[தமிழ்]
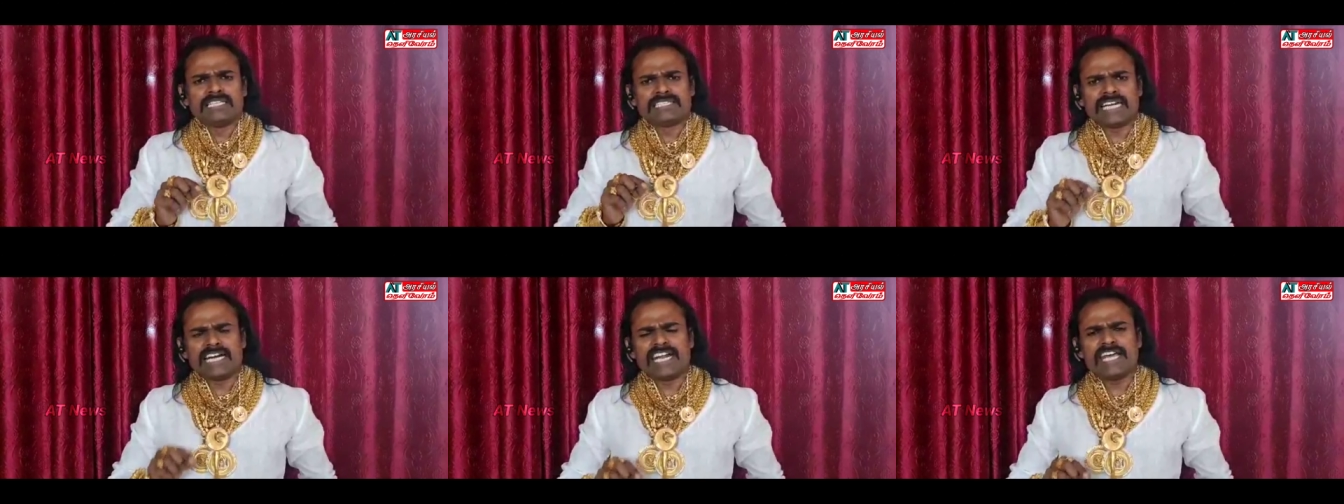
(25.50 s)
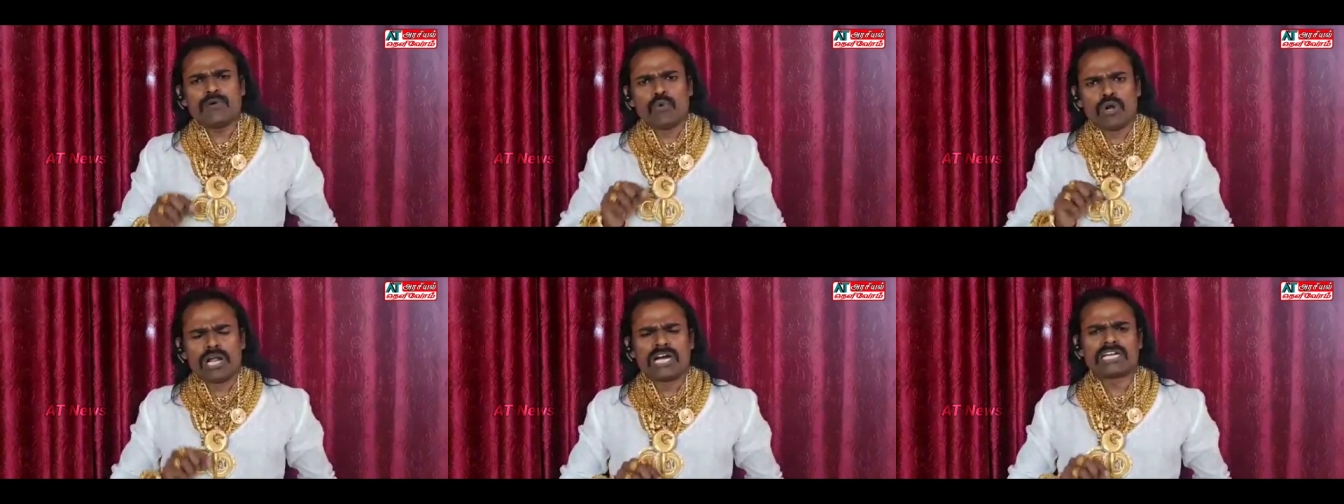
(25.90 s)
சென்னை
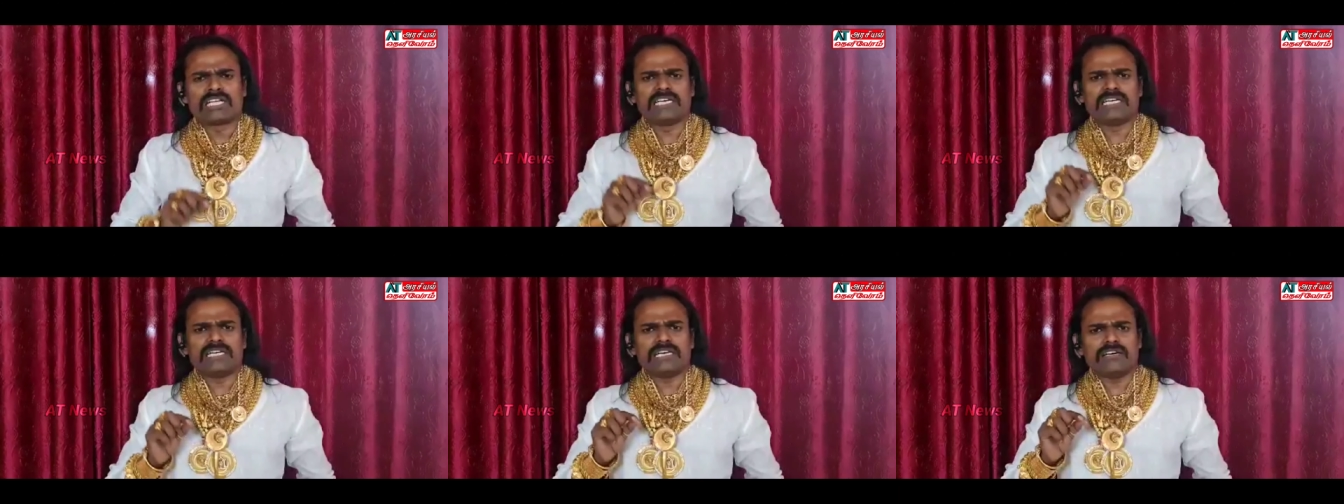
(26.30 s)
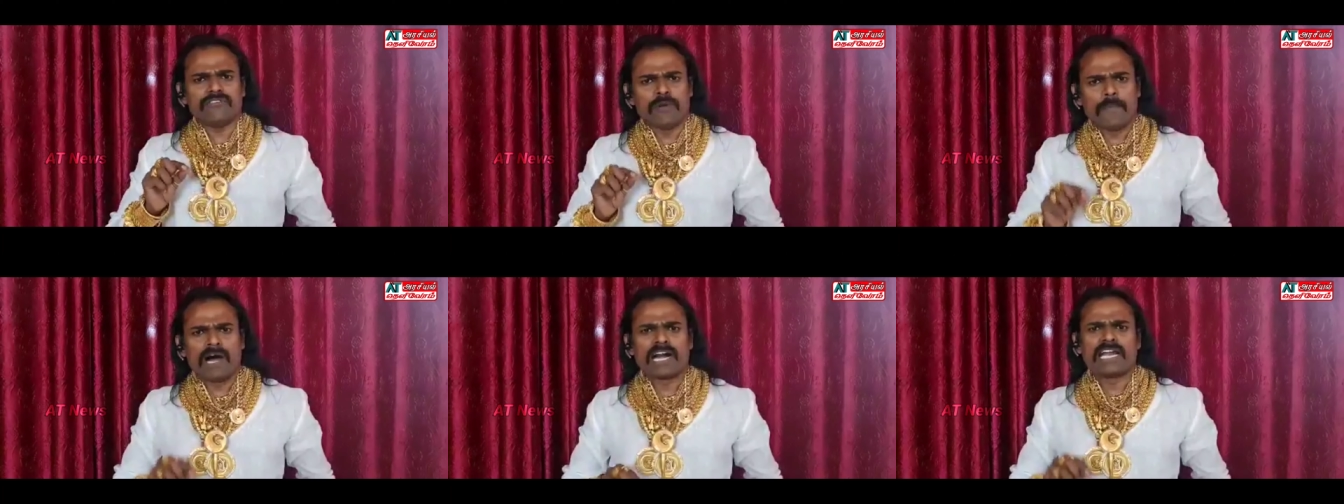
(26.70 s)
உள்நாட்டு
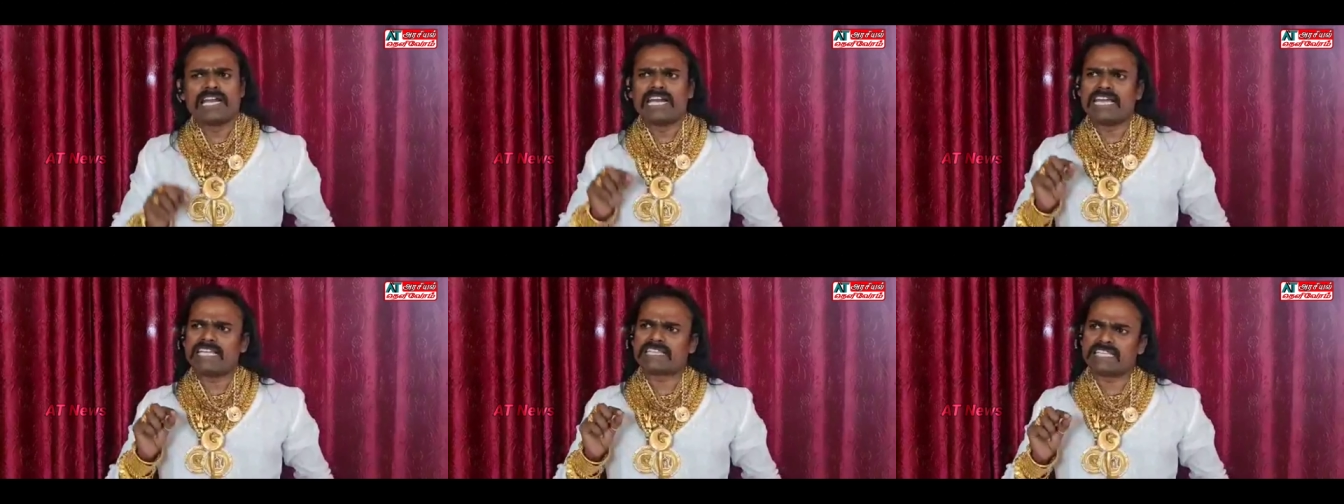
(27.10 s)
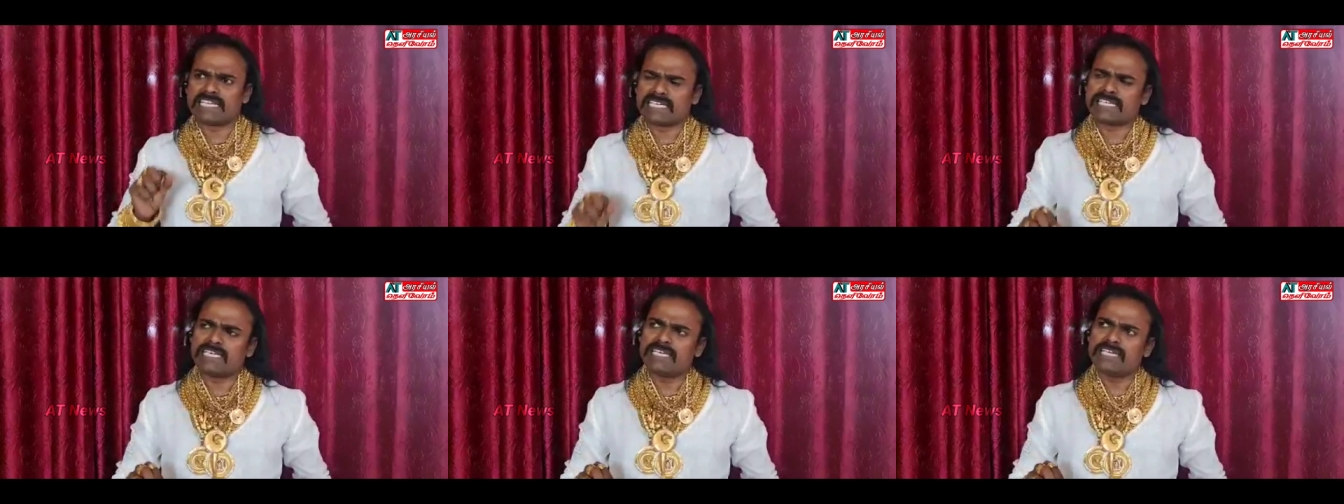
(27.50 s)
விமான
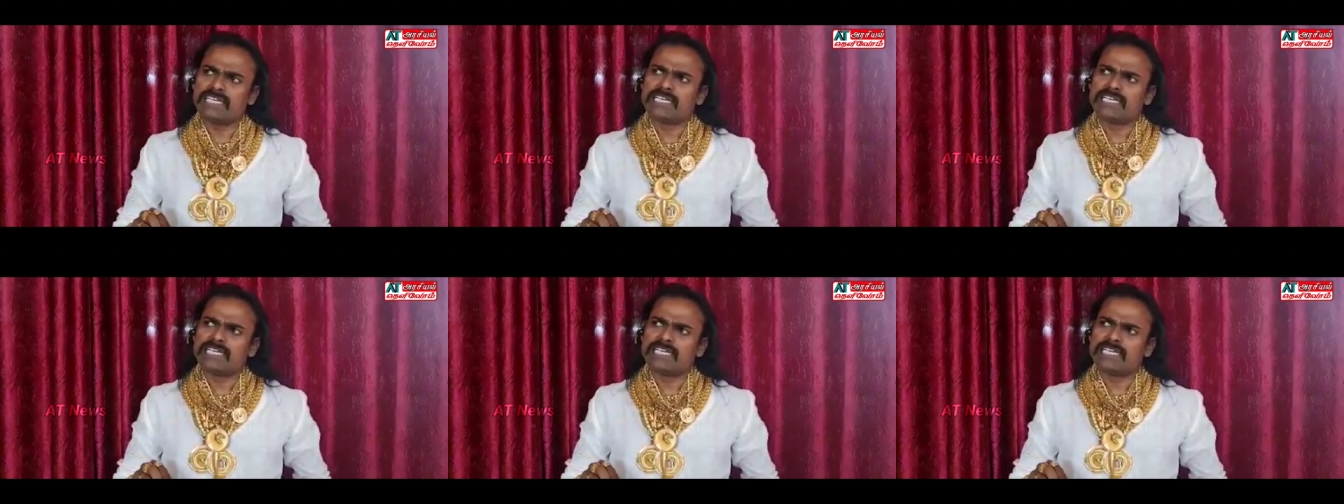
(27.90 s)
நிலையத்திற்கு